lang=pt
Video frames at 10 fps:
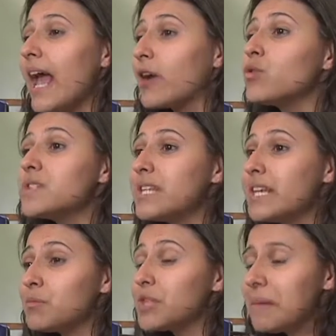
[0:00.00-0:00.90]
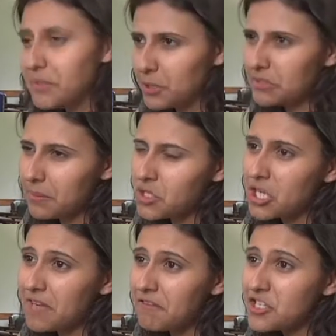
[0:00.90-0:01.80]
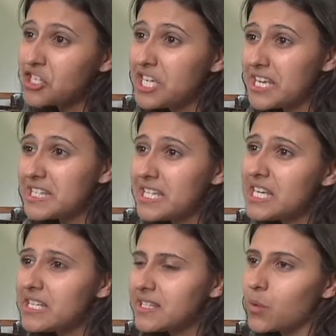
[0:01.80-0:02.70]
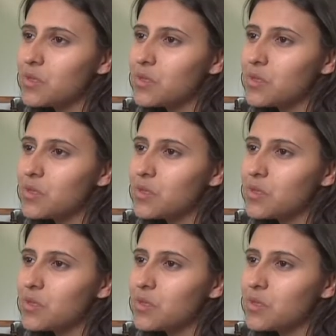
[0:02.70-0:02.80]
consideramos absolutamente relevante que exista um